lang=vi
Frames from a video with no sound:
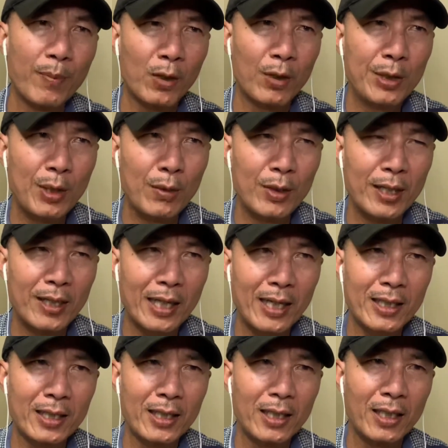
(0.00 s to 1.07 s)
có nhiều khi khách
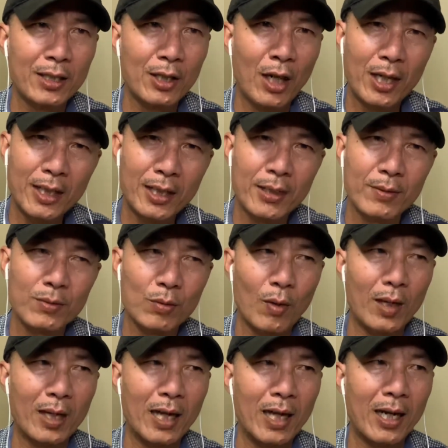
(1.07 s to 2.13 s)
ờ, cho ít
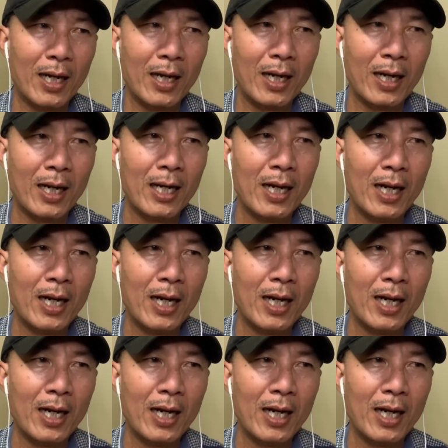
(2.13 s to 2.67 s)
hoặc là